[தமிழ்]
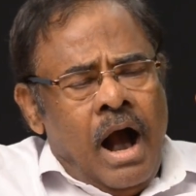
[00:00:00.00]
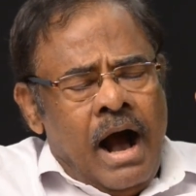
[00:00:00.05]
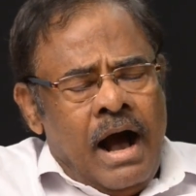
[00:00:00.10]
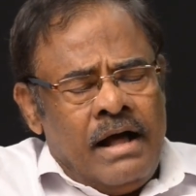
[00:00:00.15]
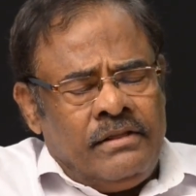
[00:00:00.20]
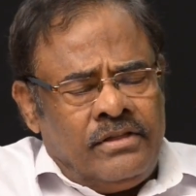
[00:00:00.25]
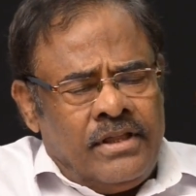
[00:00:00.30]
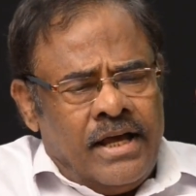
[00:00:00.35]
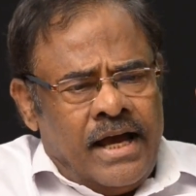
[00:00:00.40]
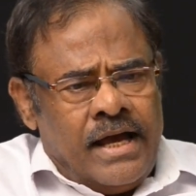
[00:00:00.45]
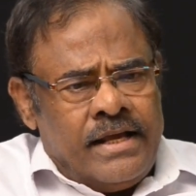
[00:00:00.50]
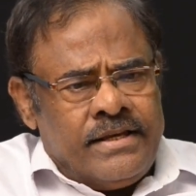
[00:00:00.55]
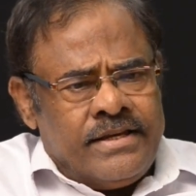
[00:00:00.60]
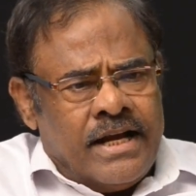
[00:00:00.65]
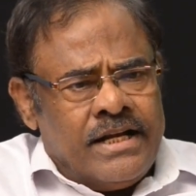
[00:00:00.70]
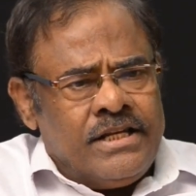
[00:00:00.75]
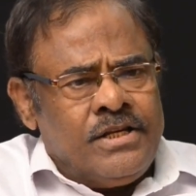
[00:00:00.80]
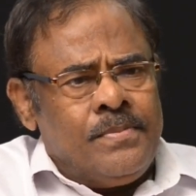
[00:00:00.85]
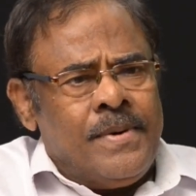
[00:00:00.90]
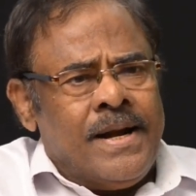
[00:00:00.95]
அந்த
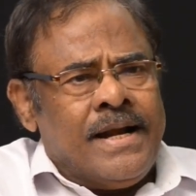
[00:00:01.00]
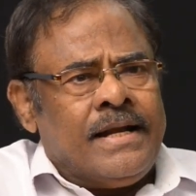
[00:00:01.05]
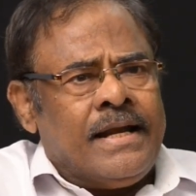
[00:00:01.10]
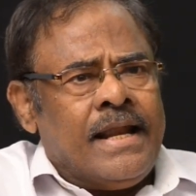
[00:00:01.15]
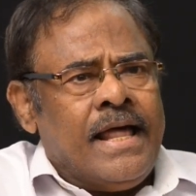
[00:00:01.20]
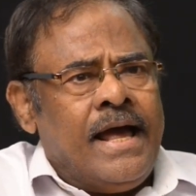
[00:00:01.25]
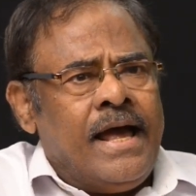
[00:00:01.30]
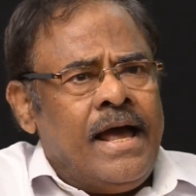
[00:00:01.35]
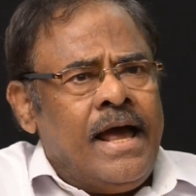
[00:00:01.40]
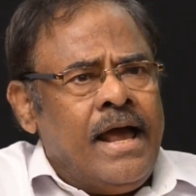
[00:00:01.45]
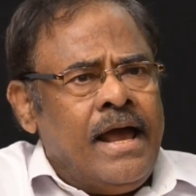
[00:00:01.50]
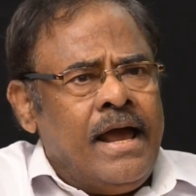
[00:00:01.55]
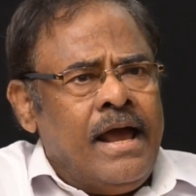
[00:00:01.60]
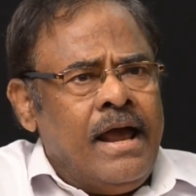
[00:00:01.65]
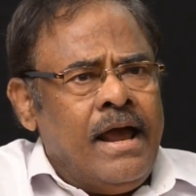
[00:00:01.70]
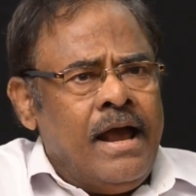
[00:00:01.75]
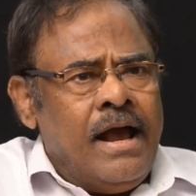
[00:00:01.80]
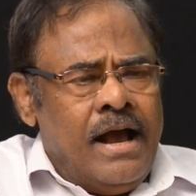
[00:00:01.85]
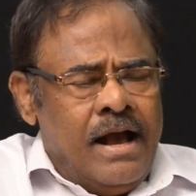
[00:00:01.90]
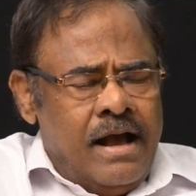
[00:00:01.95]
ஜட்ஜ்மெண்ட்டில்
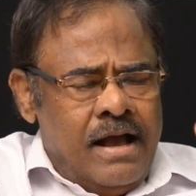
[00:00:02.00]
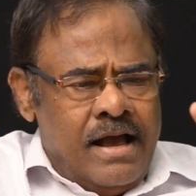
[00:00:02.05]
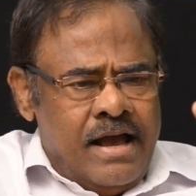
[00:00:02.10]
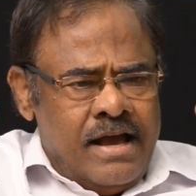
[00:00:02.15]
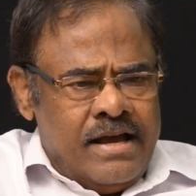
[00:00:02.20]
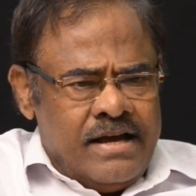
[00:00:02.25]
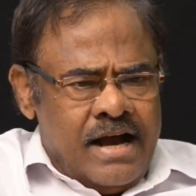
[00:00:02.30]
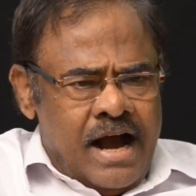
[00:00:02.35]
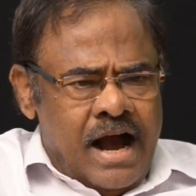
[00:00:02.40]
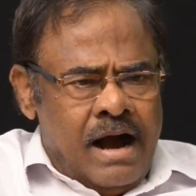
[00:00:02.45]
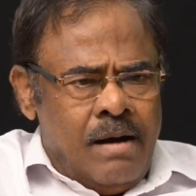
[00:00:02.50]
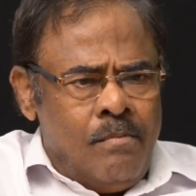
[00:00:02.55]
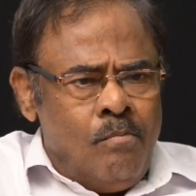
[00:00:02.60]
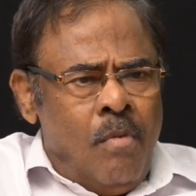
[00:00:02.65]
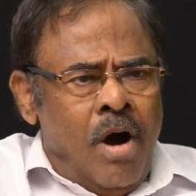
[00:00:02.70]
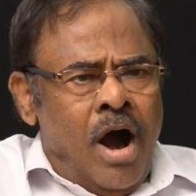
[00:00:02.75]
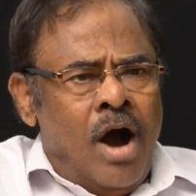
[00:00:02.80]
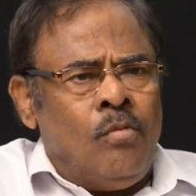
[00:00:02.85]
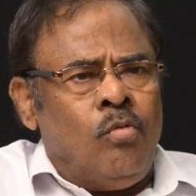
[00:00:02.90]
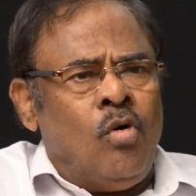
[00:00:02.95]

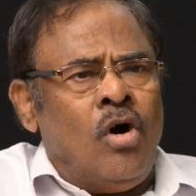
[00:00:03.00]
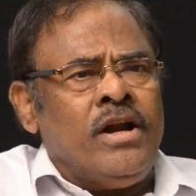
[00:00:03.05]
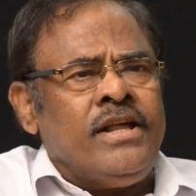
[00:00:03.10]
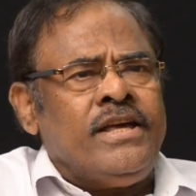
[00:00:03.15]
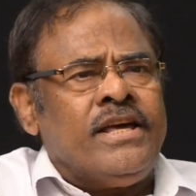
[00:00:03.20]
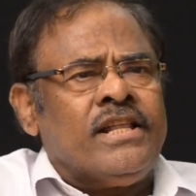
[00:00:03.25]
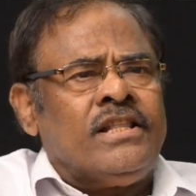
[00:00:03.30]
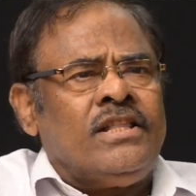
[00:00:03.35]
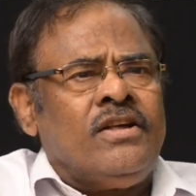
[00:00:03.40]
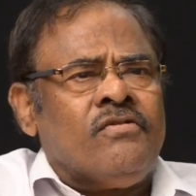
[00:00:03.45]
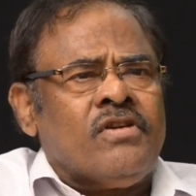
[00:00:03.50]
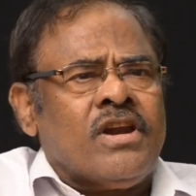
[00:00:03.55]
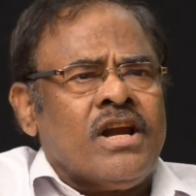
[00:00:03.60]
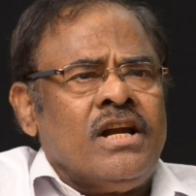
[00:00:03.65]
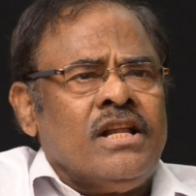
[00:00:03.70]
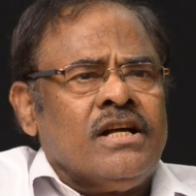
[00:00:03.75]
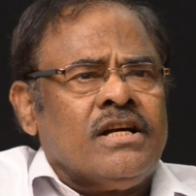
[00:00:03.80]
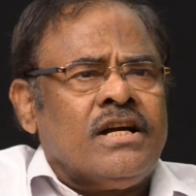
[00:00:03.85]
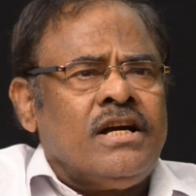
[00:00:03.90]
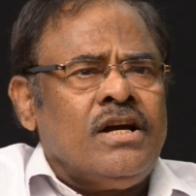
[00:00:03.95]
அம்மாவோடு
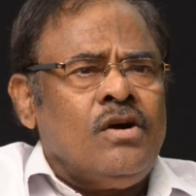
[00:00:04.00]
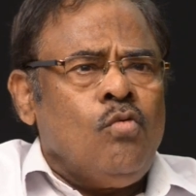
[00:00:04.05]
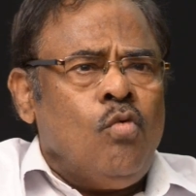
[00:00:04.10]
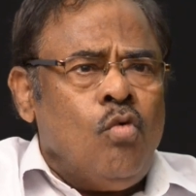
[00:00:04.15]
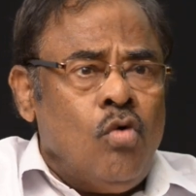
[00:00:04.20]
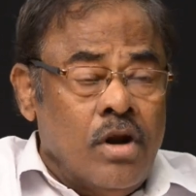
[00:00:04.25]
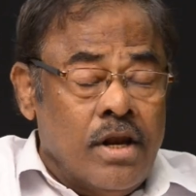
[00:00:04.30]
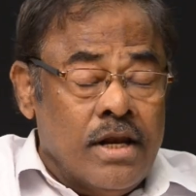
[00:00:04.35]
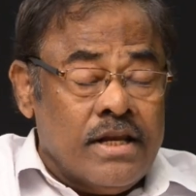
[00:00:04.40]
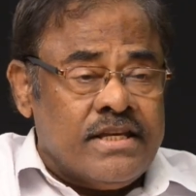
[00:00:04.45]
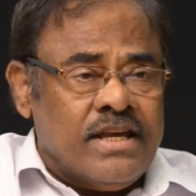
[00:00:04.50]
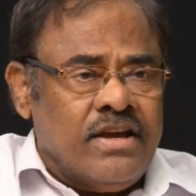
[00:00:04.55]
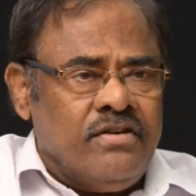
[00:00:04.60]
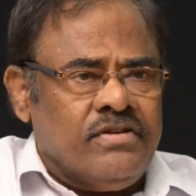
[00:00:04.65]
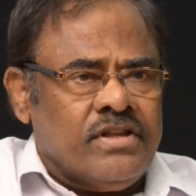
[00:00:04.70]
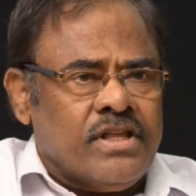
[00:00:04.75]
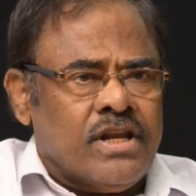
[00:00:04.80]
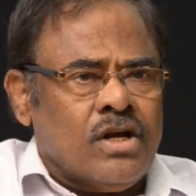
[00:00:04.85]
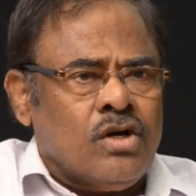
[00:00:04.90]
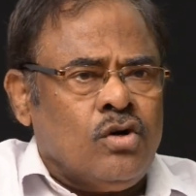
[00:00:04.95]
இருந்தவர்களுக்கு ஊழல்
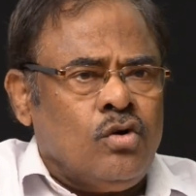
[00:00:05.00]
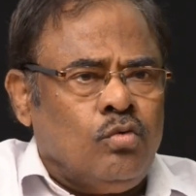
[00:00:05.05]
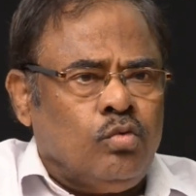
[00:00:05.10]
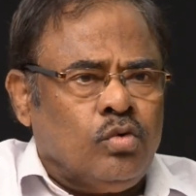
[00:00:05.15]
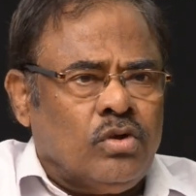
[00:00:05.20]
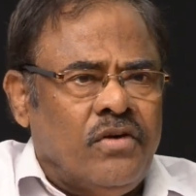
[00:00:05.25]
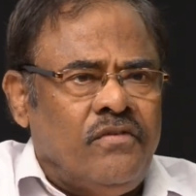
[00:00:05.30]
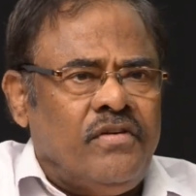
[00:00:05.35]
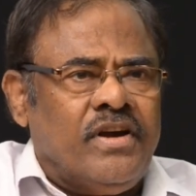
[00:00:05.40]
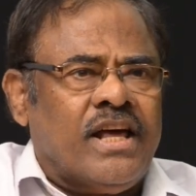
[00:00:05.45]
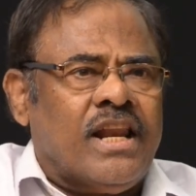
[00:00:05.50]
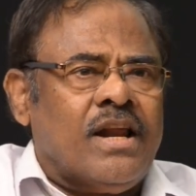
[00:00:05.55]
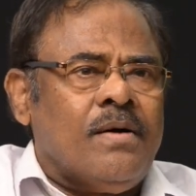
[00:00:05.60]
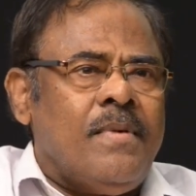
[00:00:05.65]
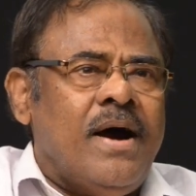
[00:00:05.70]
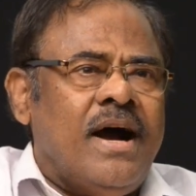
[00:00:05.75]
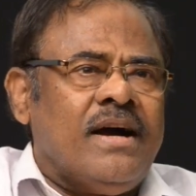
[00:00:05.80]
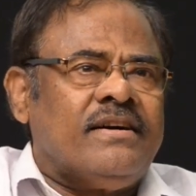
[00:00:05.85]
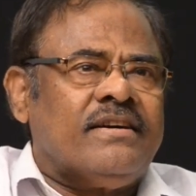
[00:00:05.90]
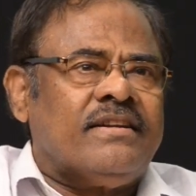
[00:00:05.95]
செய்வதற்கு
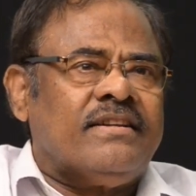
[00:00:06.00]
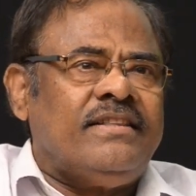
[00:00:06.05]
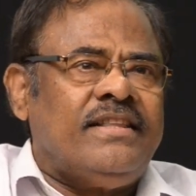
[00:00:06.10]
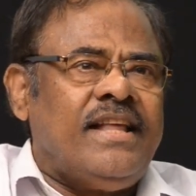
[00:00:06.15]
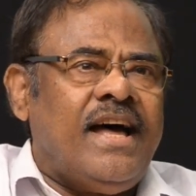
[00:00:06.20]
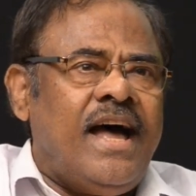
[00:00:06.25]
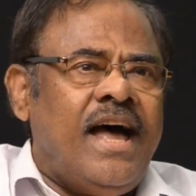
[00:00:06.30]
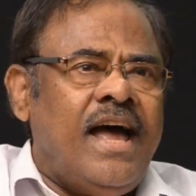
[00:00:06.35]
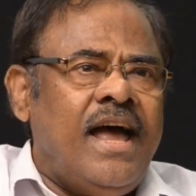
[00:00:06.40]
உதவிகரமாக இருந்த